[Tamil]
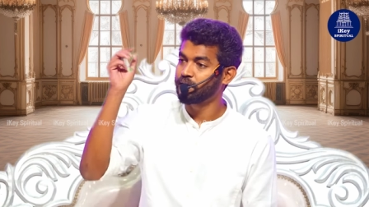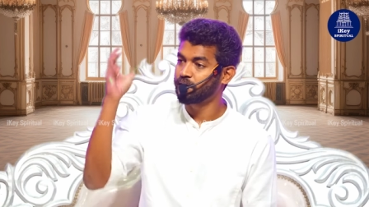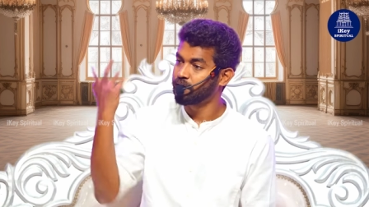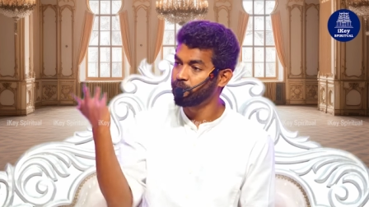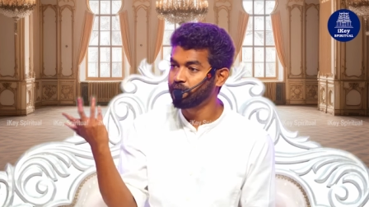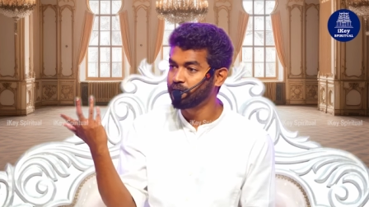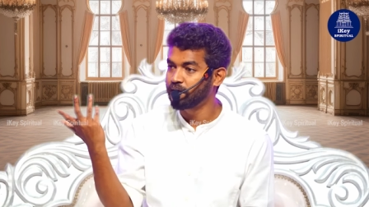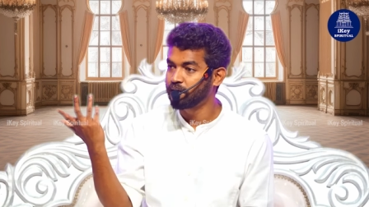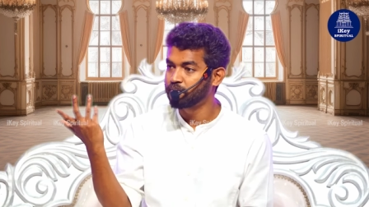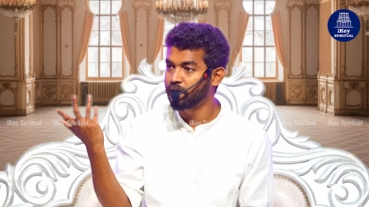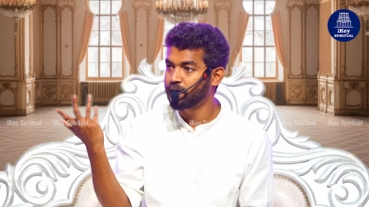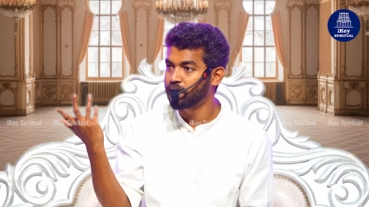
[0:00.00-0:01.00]
மேலே இருக்கு எப்படி
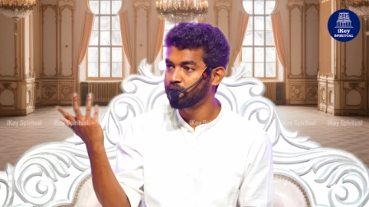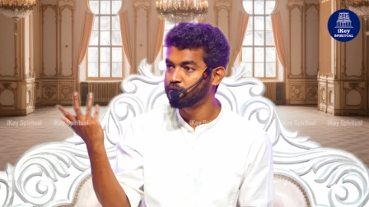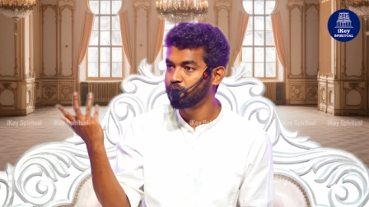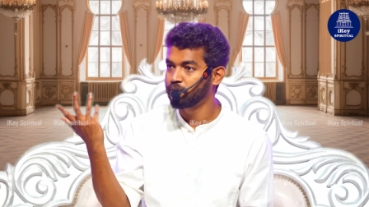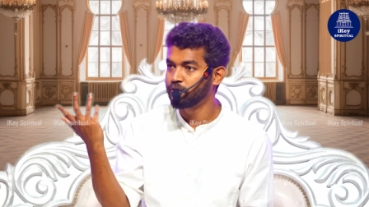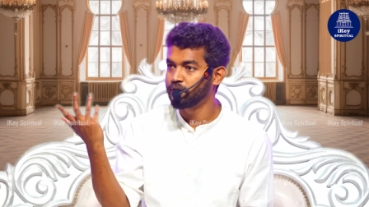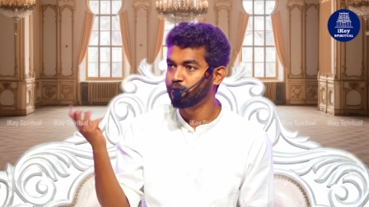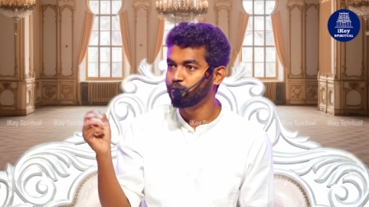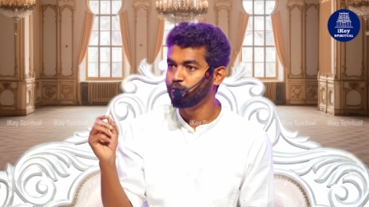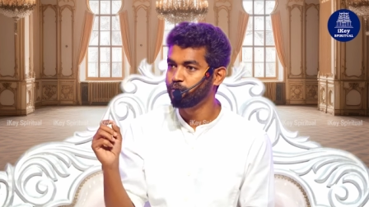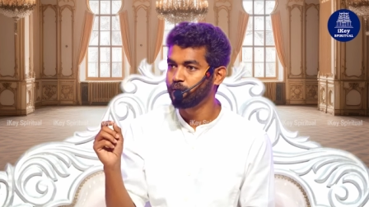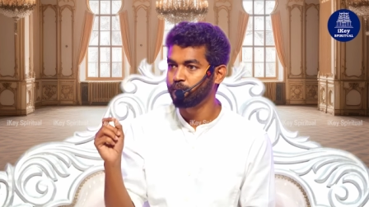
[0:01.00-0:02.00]
வேணாலும் மாறலாம் சொல்ல முடியாது
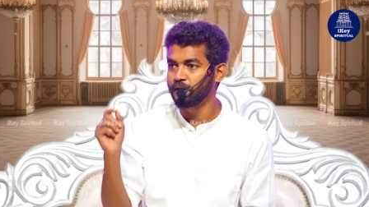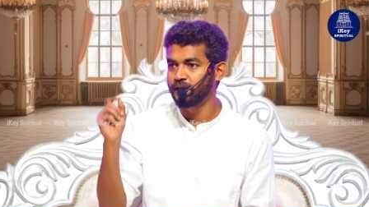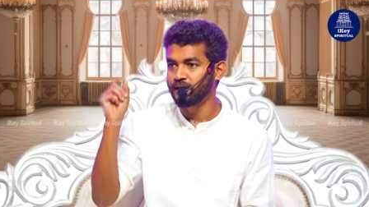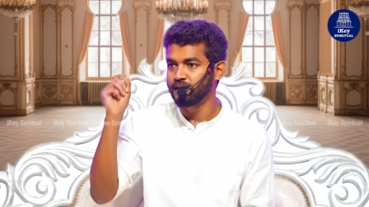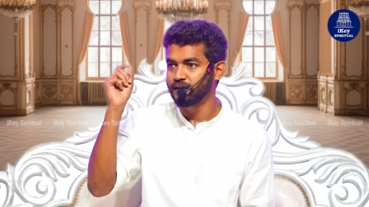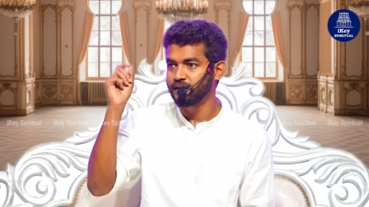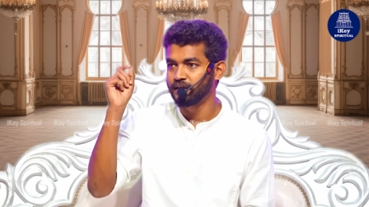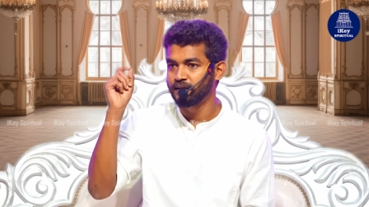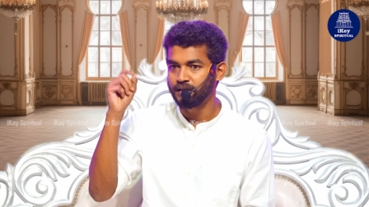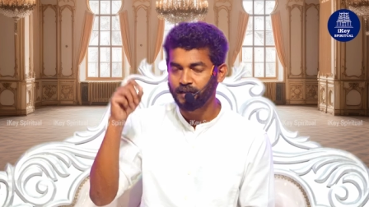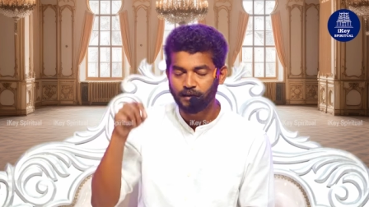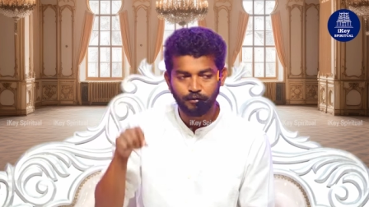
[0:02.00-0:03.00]
உங்கள் பிளான் இங்கே
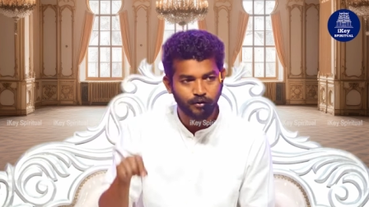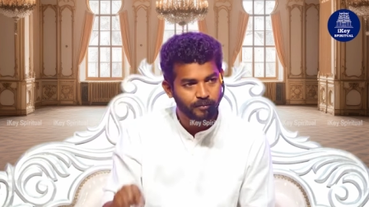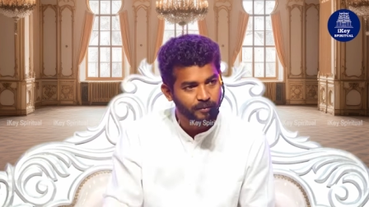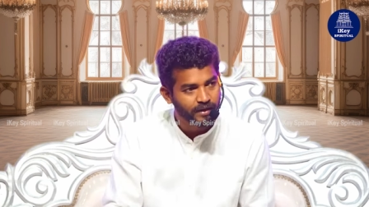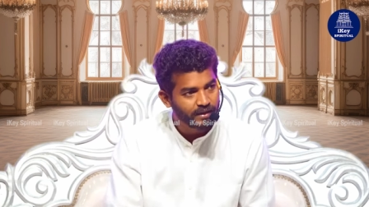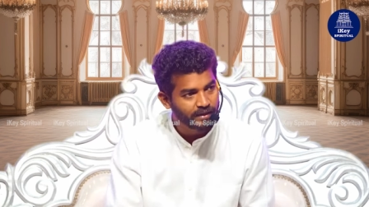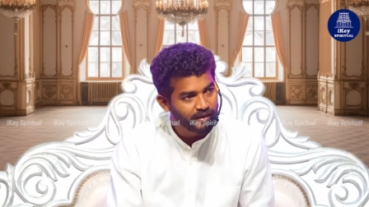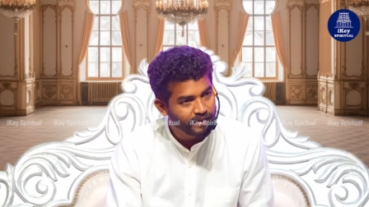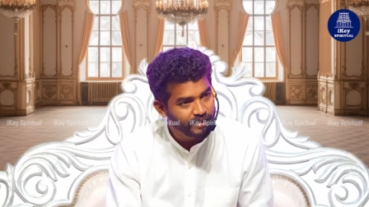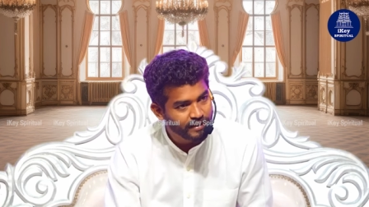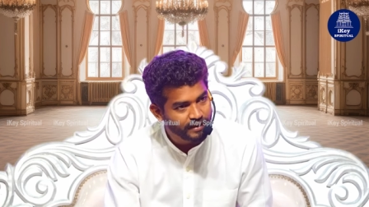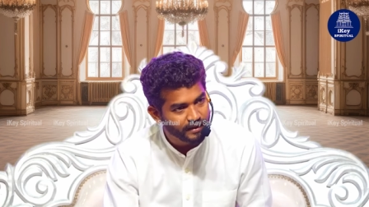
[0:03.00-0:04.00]
இருக்குது இறைவனுடைய பிளான் இங்கே
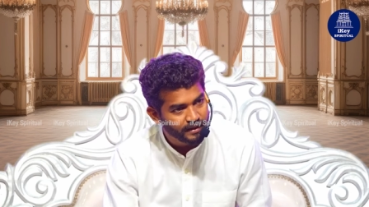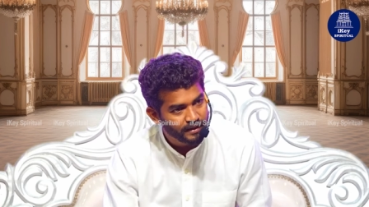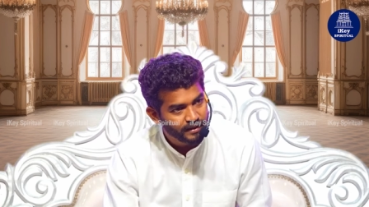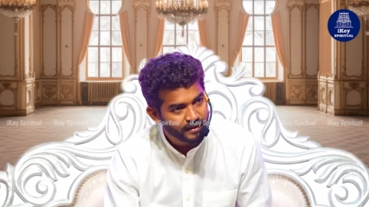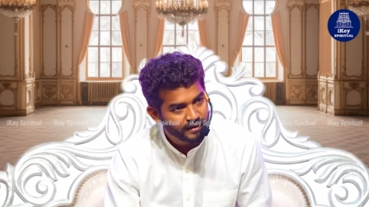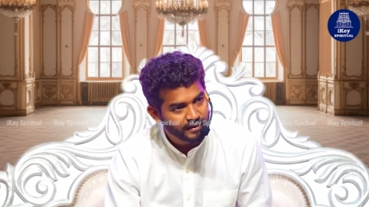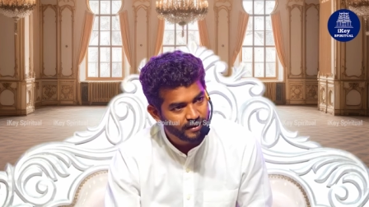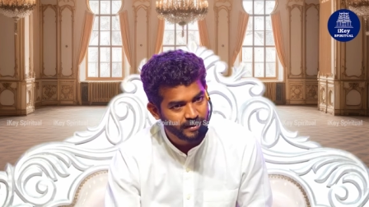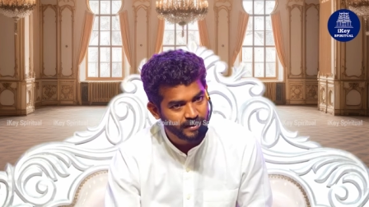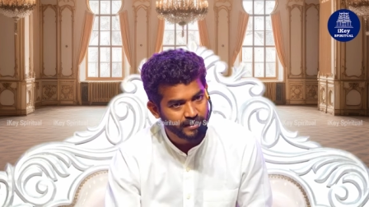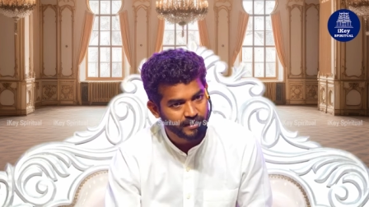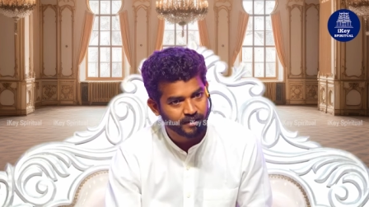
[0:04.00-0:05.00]
இருக்குது
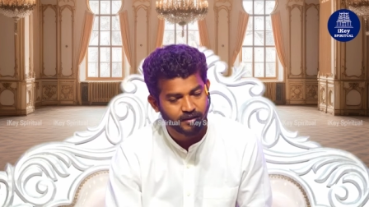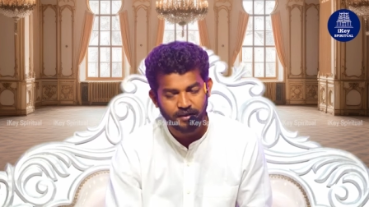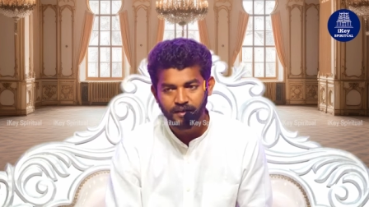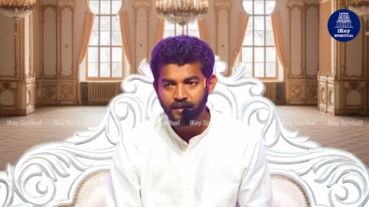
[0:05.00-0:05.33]
கீழே இருக்கு